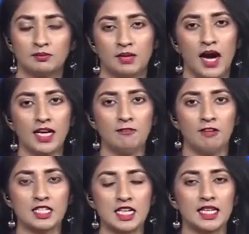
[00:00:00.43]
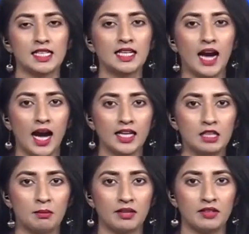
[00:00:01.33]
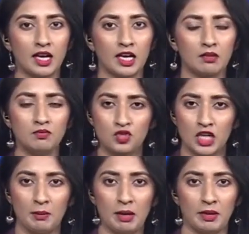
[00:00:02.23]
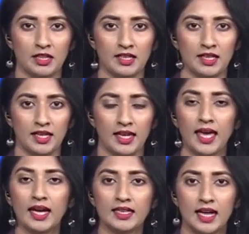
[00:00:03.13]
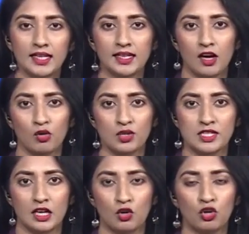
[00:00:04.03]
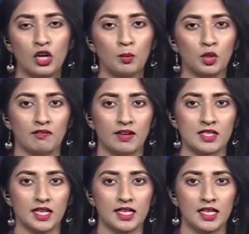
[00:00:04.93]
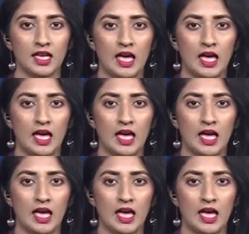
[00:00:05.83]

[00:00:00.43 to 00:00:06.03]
భారీ వర్షానికి హైదరాబాద్ నగరం జలమయమైంది ఏకధాటిగా కురిసిన కుండపోత వర్షానికి